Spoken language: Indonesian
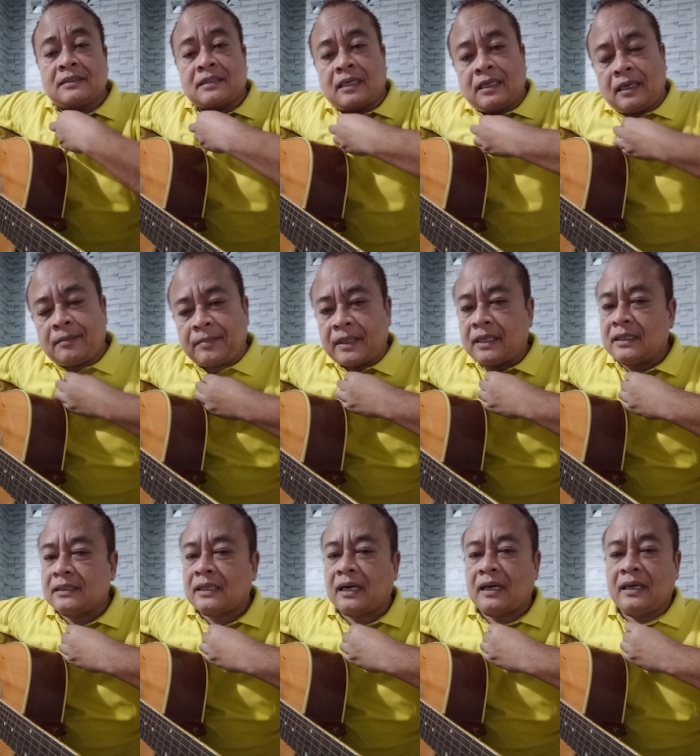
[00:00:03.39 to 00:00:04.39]
Saya
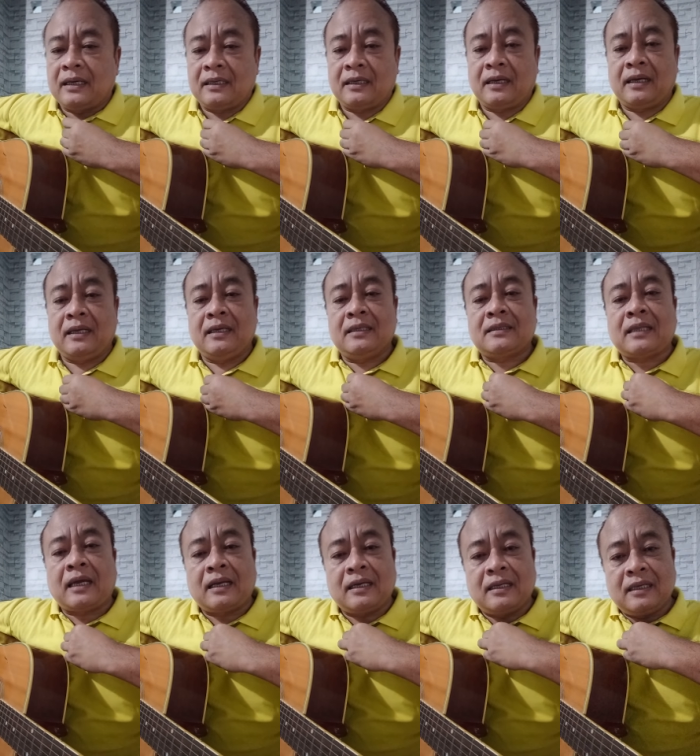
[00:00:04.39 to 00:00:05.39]
pendeta Henry
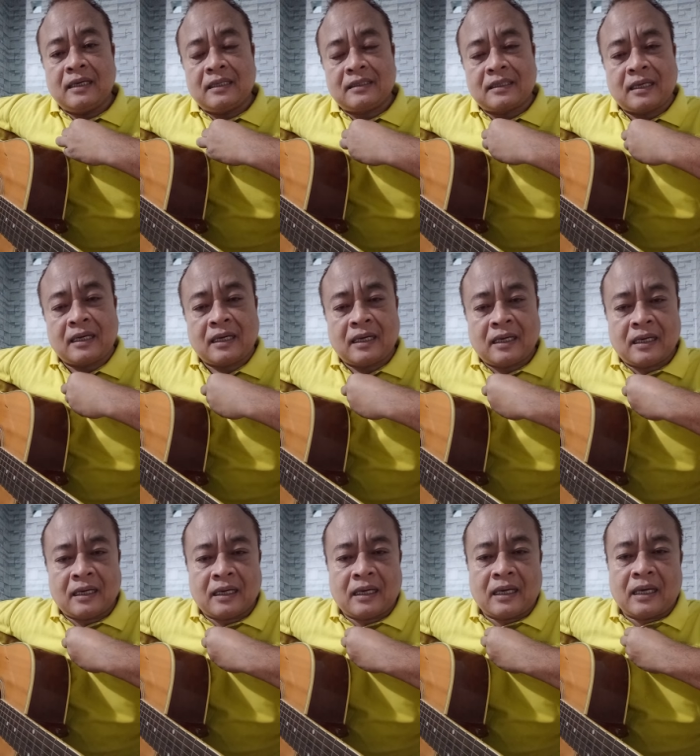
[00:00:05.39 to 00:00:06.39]

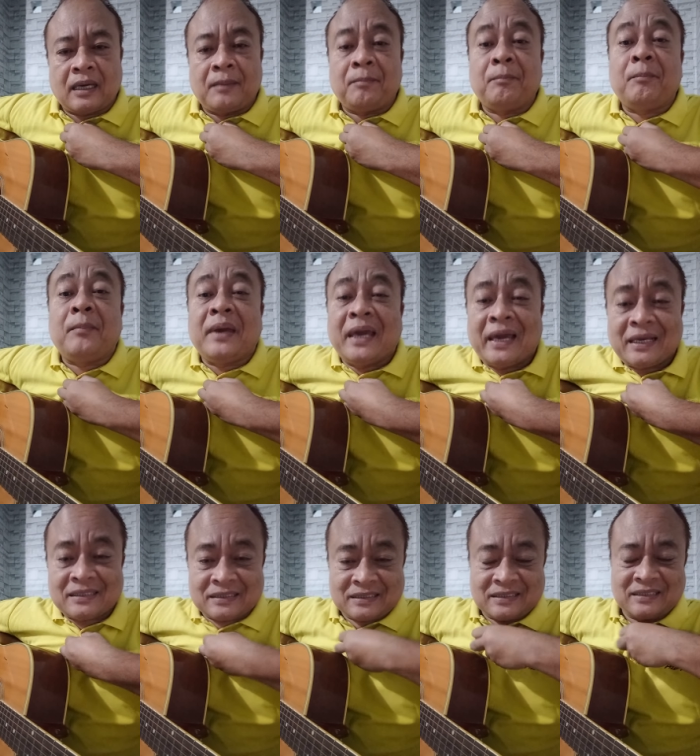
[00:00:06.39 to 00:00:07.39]
Tandianta
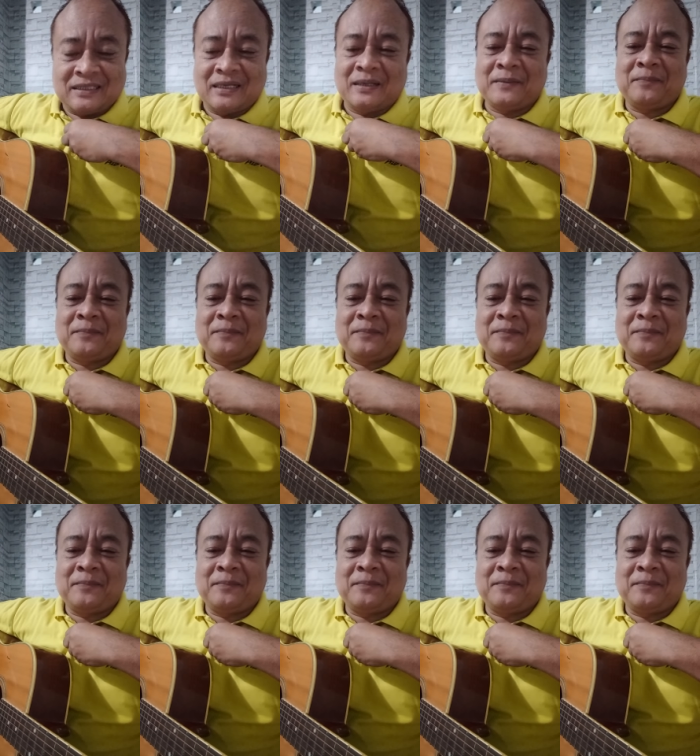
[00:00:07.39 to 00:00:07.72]
MPS